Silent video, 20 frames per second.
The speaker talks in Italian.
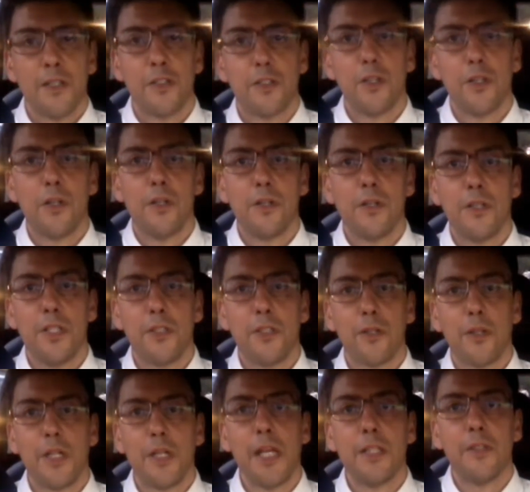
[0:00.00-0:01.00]
Sto
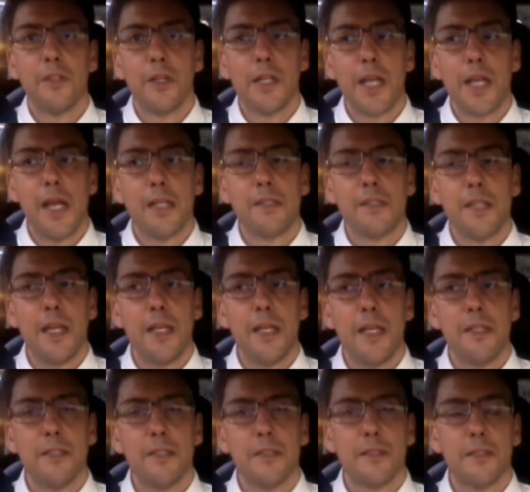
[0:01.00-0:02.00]
ritornando a
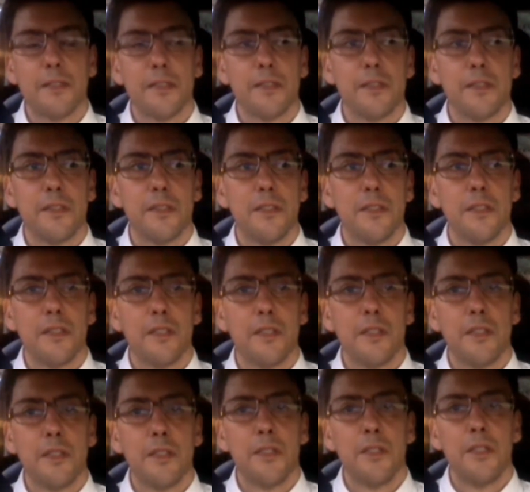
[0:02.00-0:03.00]
casa,
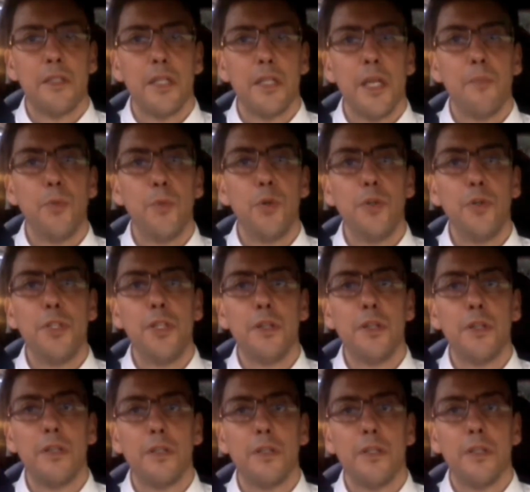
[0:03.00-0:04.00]
è
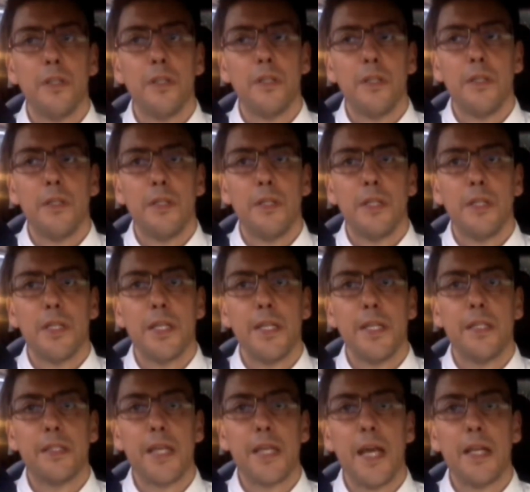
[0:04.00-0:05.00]
buio,
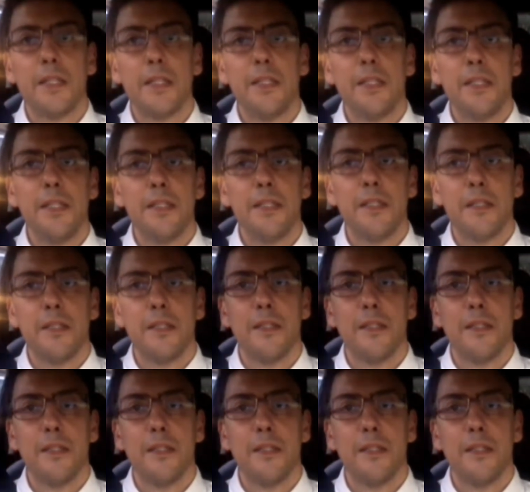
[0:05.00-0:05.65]
è tardi,